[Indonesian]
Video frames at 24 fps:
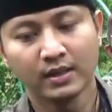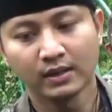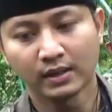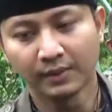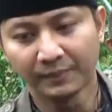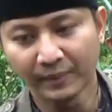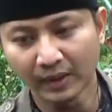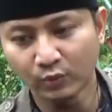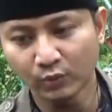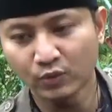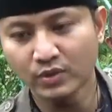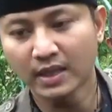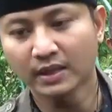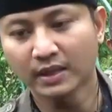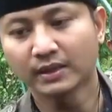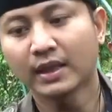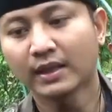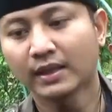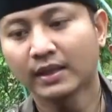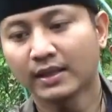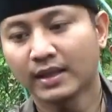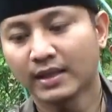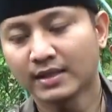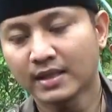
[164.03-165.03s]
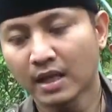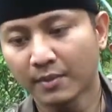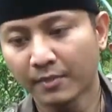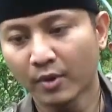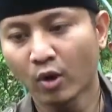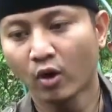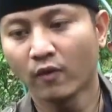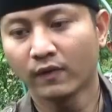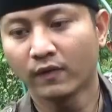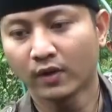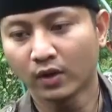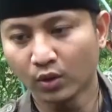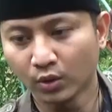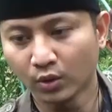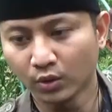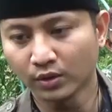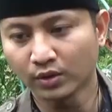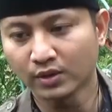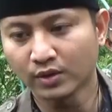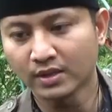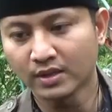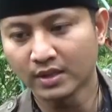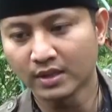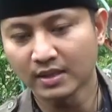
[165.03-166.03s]
tempat wisata tidak sampai
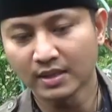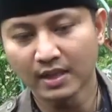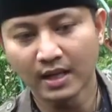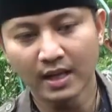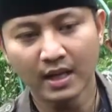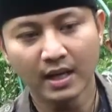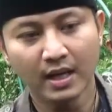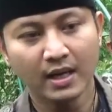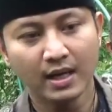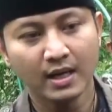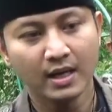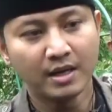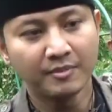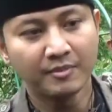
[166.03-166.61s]
overload sehingga